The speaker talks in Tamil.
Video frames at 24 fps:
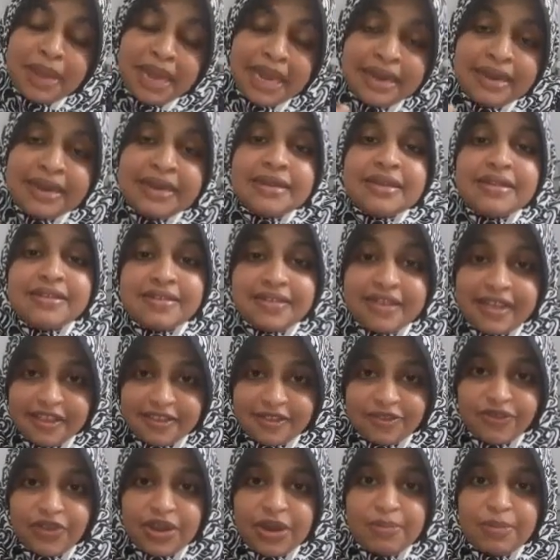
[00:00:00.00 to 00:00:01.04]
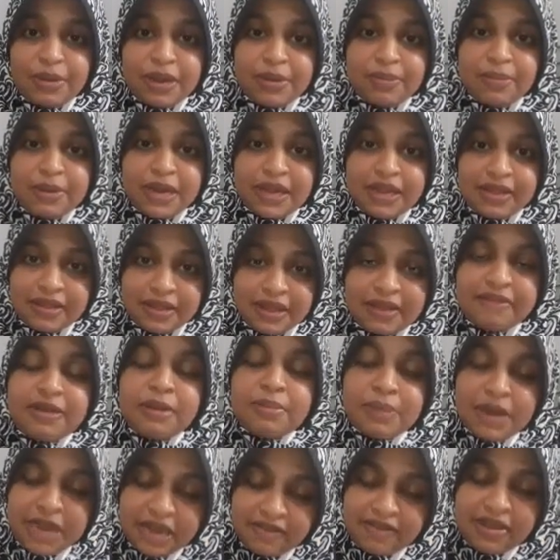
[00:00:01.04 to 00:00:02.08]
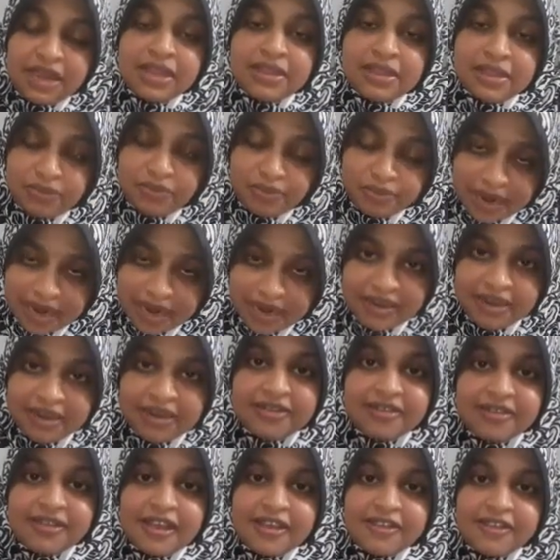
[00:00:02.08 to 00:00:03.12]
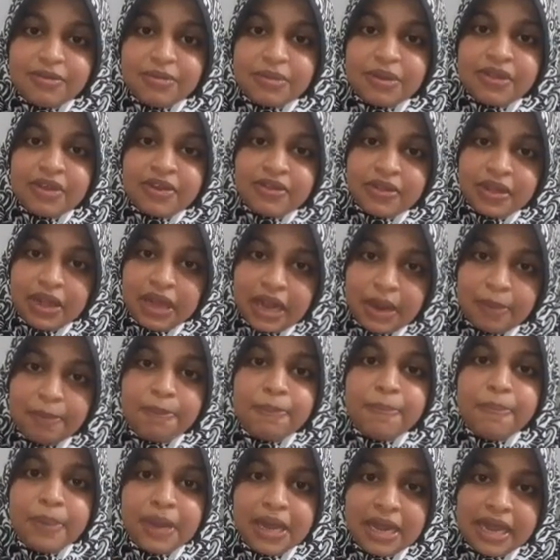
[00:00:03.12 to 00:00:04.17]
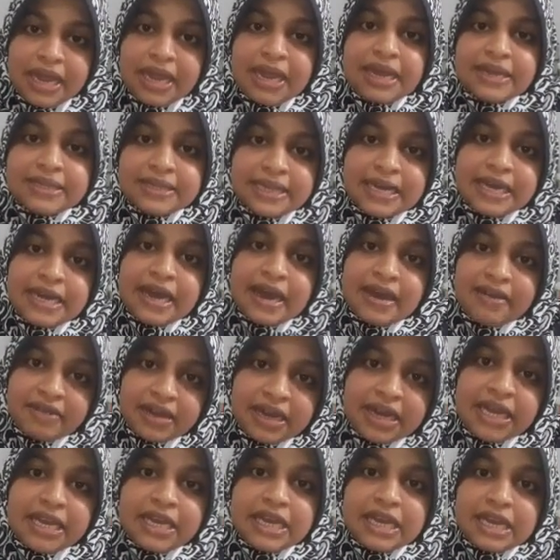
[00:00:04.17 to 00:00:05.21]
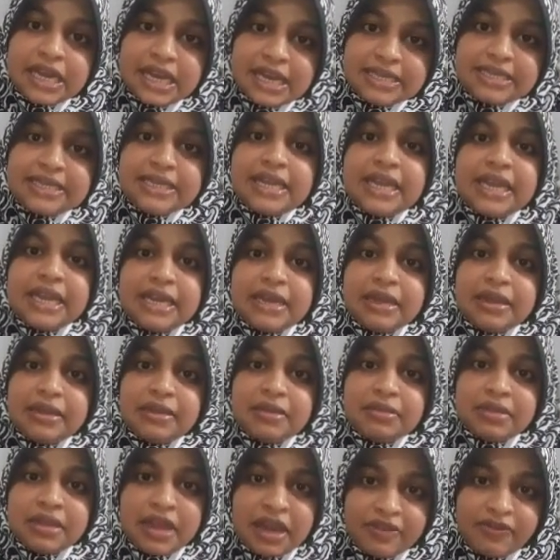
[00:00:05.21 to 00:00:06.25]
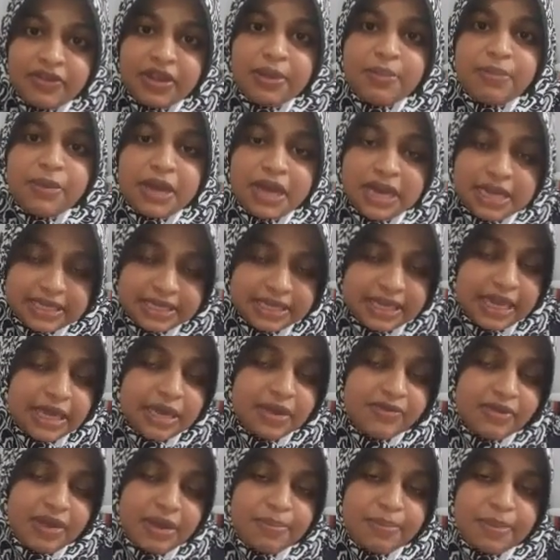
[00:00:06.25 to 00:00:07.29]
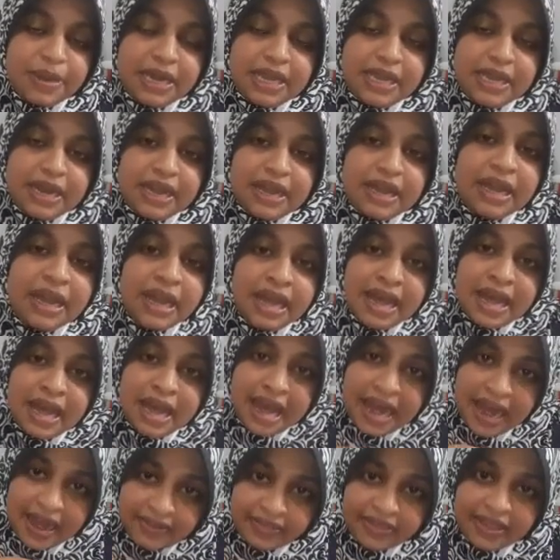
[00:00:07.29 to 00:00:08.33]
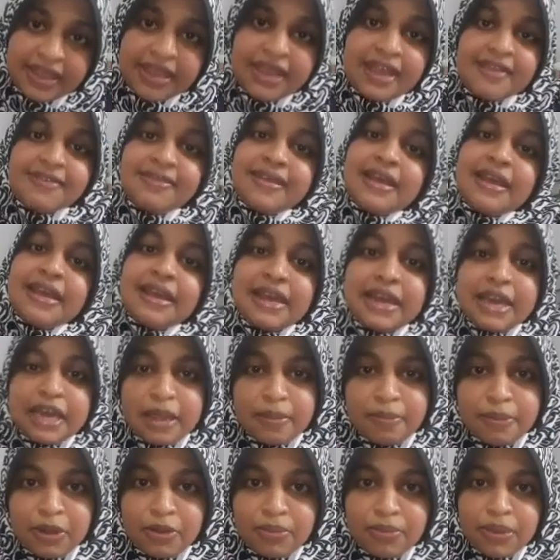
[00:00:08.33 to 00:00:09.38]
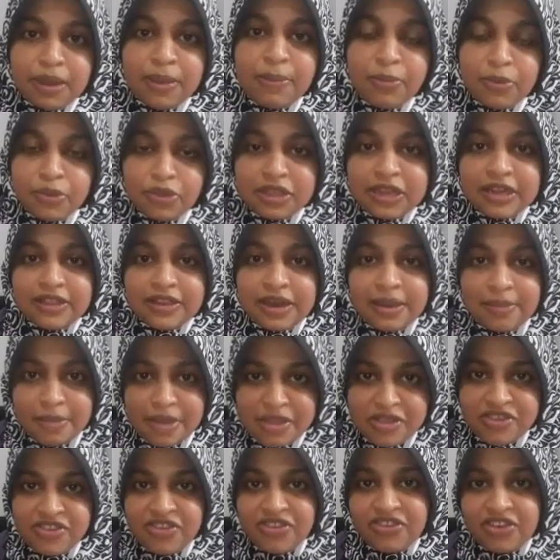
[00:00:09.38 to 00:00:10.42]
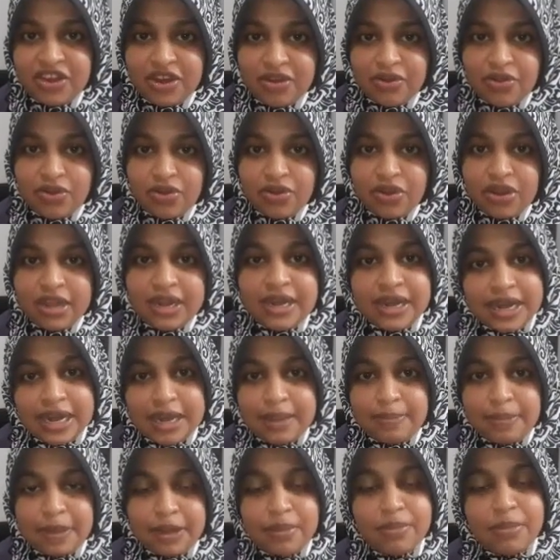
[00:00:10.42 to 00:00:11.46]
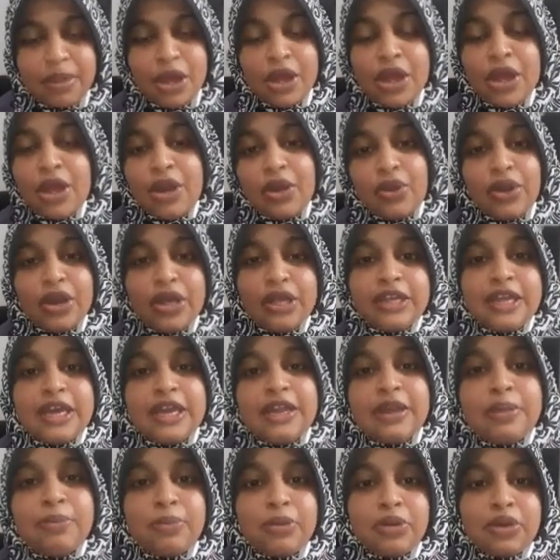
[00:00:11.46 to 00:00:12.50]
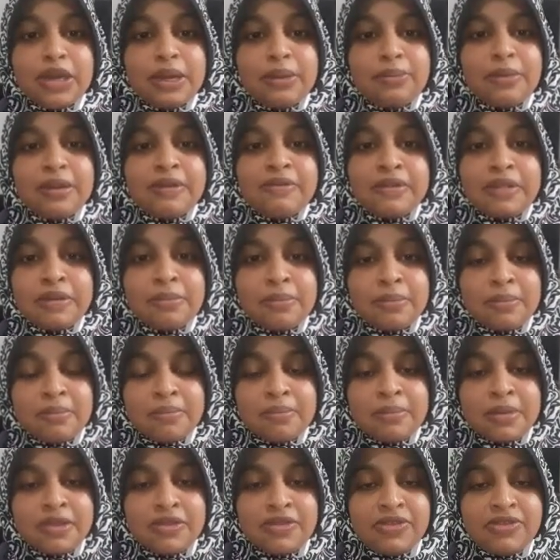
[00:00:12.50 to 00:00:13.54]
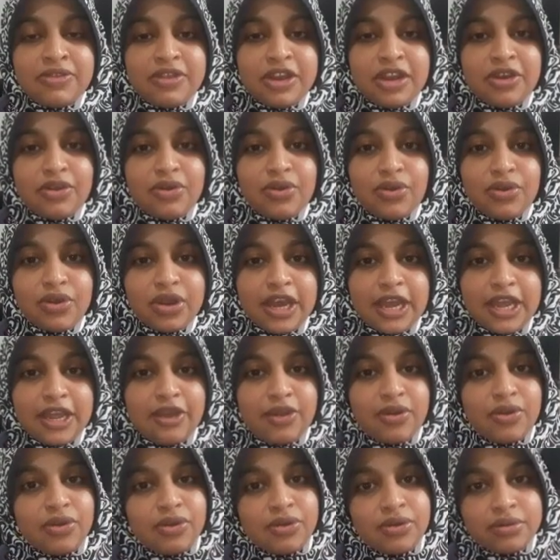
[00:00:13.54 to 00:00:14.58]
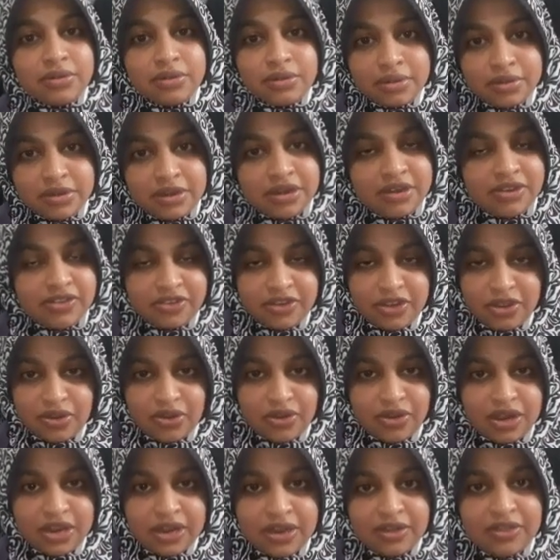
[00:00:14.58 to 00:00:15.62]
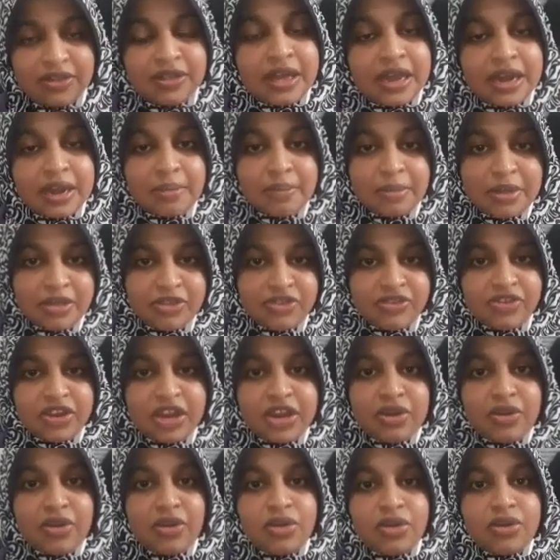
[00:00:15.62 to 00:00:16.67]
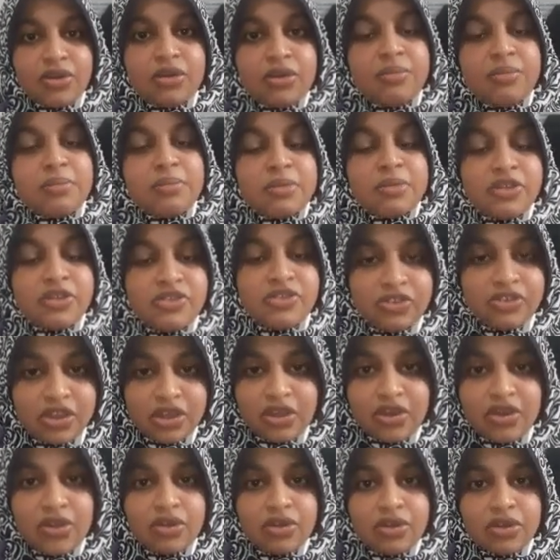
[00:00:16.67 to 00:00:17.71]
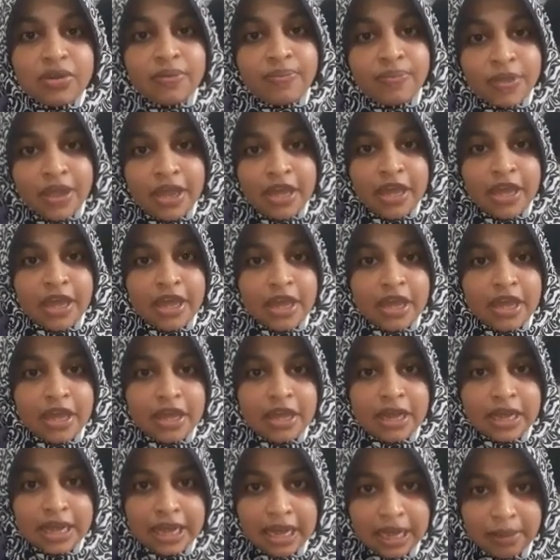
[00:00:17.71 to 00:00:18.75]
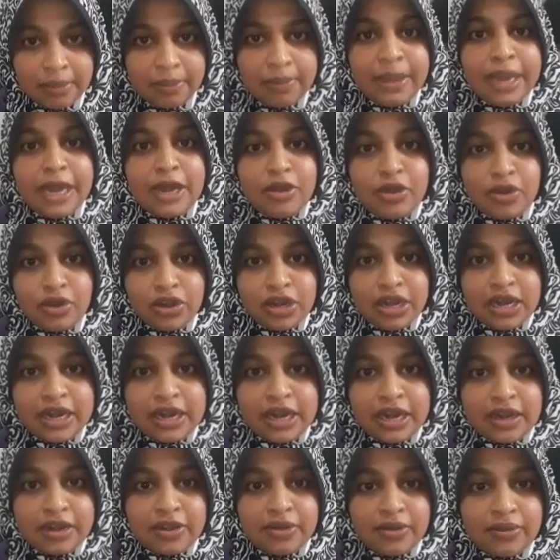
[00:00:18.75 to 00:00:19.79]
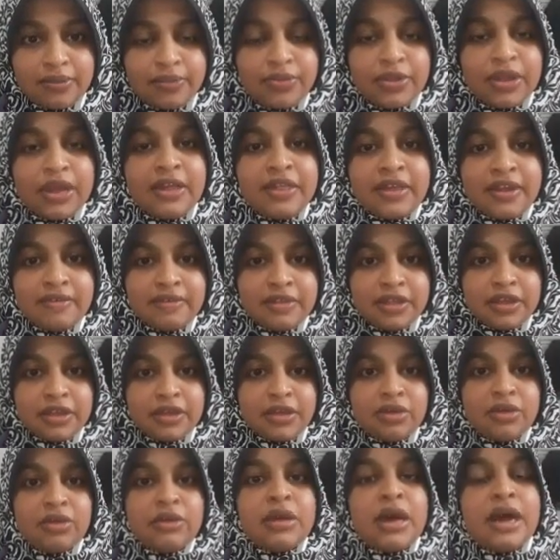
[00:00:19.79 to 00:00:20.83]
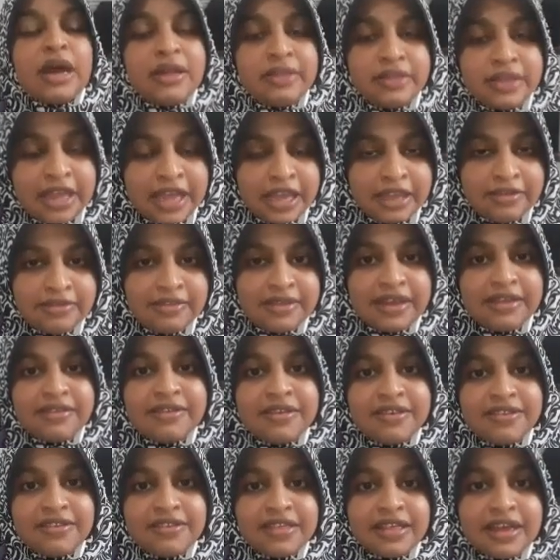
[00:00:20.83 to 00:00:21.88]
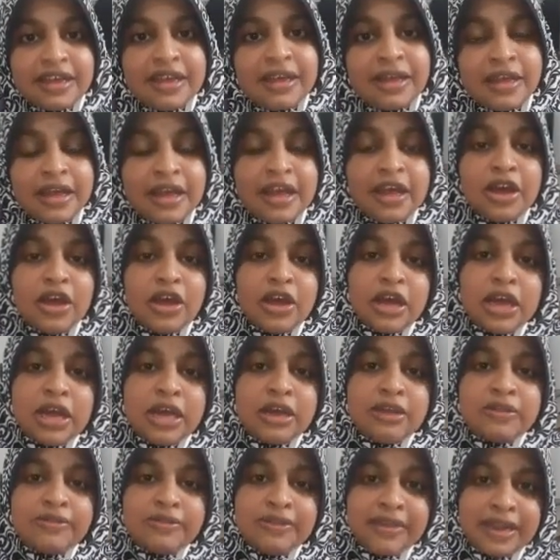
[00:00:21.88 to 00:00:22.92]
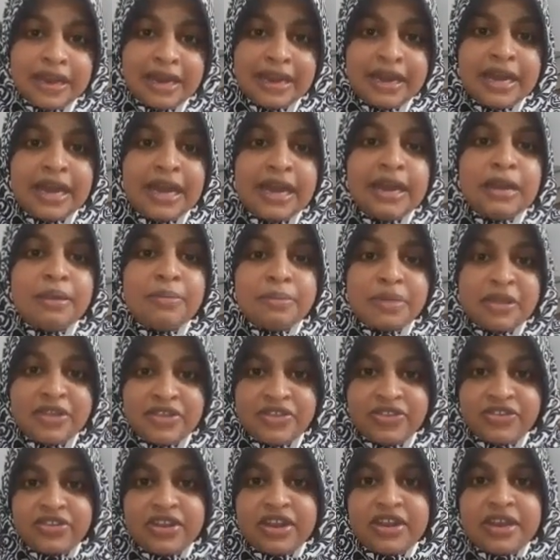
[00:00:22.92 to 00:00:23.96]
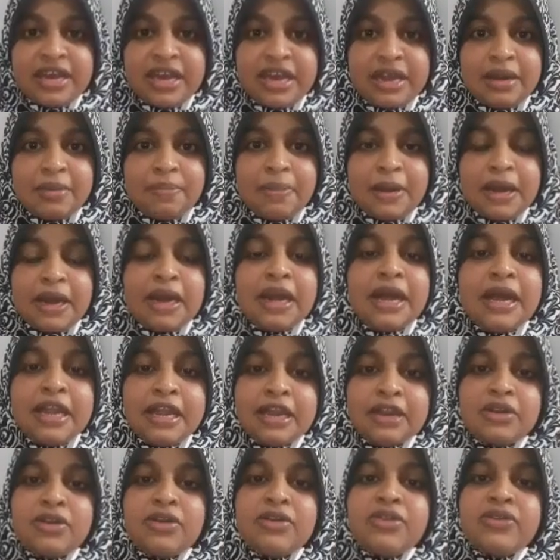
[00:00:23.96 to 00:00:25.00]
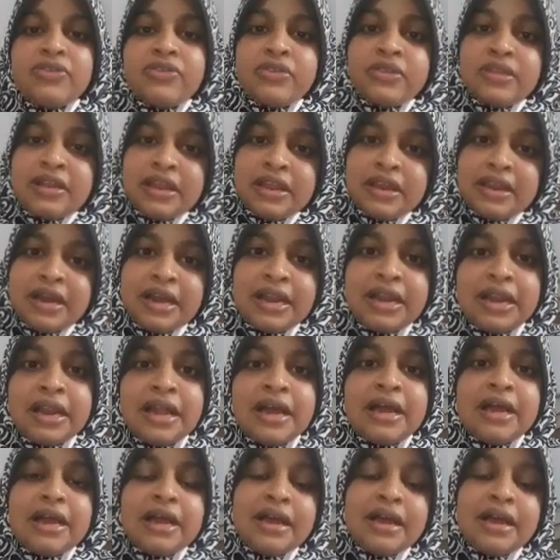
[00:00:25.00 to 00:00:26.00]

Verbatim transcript: மெயின்டெனன்ஸ் கேஸ் ஃபைல் பண்ணப்பட்டது அவர் மனைவியை தான் மெயின்டெனன்ஸ் கேஸும் அதாவது பிள்ளை காசு இல்லைடா அவங்களுக்கு காசு கேட்டு தாஃபரிப்பு காசு கேட்டு ஃபைல் பண்ணிக்கிறாங்க அந்த கேஸ் எங்கே நடக்கப்பெறும்னா புத்தளத்தில் மெஜிஸ்ட்ரேட் கோர்ட்டில் நடைபெறும் உங்களுக்கு தெரியும் புட்லமில் வந்து மெஜிஸ்ட்ரேட் கோர்ட் ஹை கோர்ட் டிஸ்ட்ரிக் கோர்ட் இருக்குது ஆனால் மெஜிஸ்ட்ரேட் கோர்ட்டும் டிஸ்ட்ரிக் கோர்ட்டும் கம்பைன் கோட்டா நடக்கும் அதாவது அதே ஜட்ஜஸ் தான் சில நாள் மெஜிஸ்ட்ரேட்டாக இருப்பாங்க இன்னும் கொஞ்சம் சில நாள்